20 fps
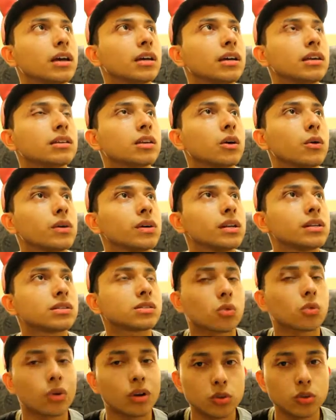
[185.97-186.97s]
Então
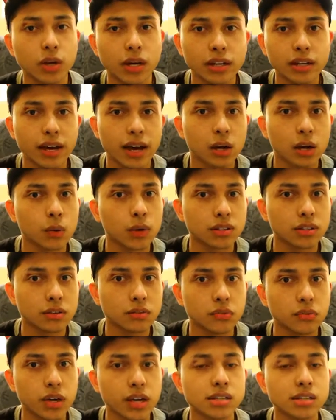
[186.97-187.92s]
eles, quando criaram a TV,